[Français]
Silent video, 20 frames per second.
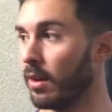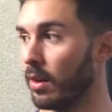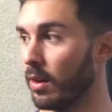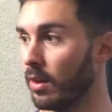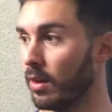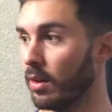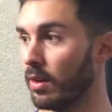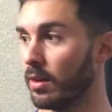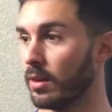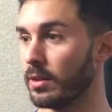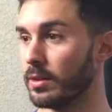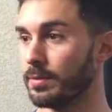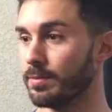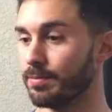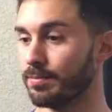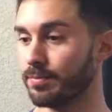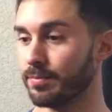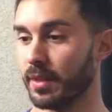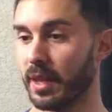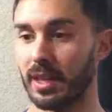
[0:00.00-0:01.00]

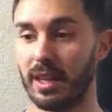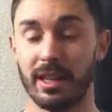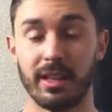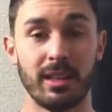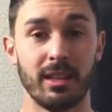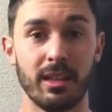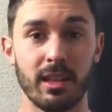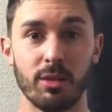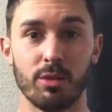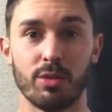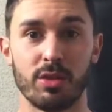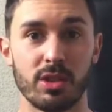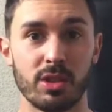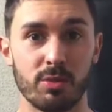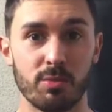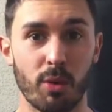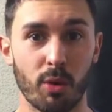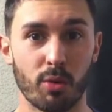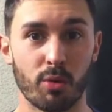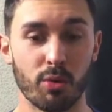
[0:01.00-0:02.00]
Euh, les kinés
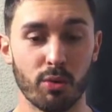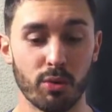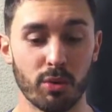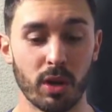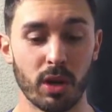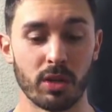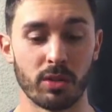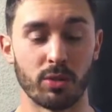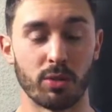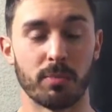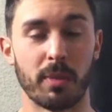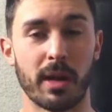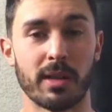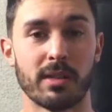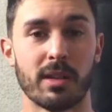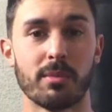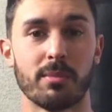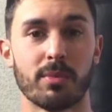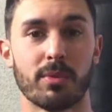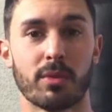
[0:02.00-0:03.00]
l'utilisent beaucoup. Donc par
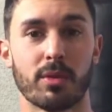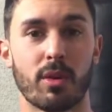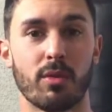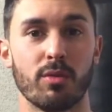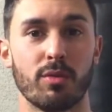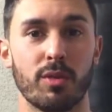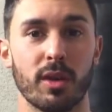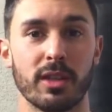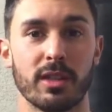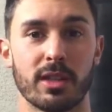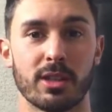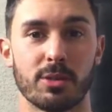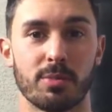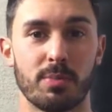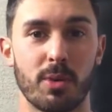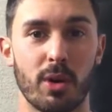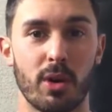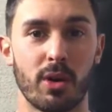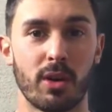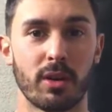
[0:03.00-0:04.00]
exemple, quand vous faites un
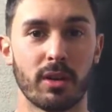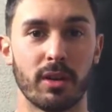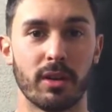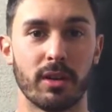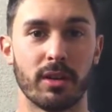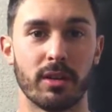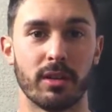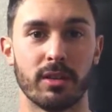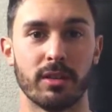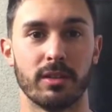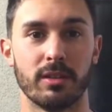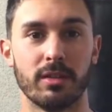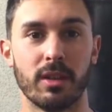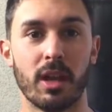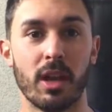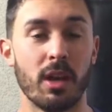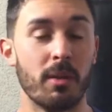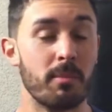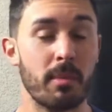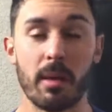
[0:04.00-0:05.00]
sport, euh,
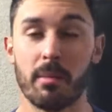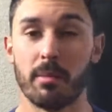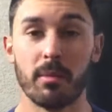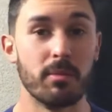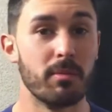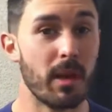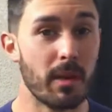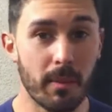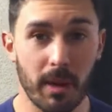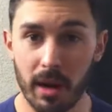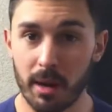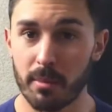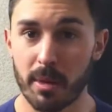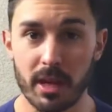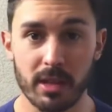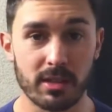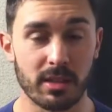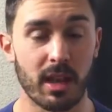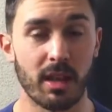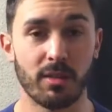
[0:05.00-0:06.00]
même, même à la
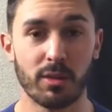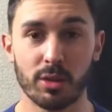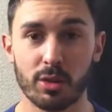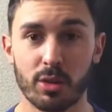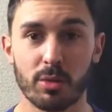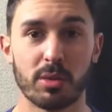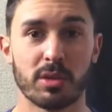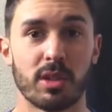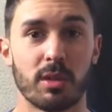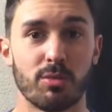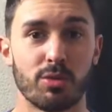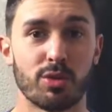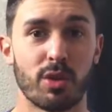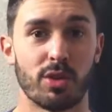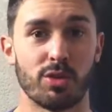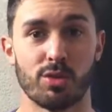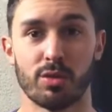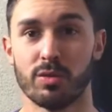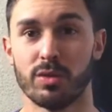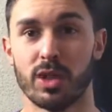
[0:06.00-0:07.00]
base, avant de commencer la
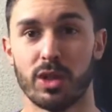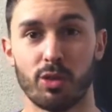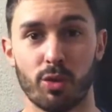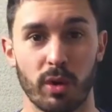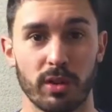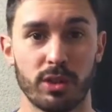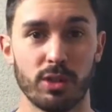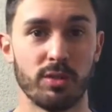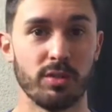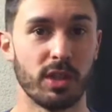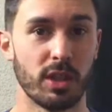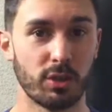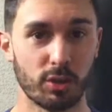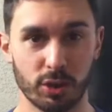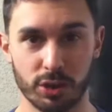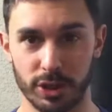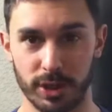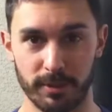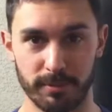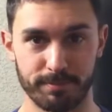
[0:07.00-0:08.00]
musculation, vous êtes droitier ou vous êtes
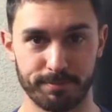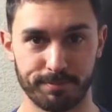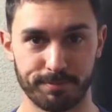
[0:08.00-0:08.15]
gaucher.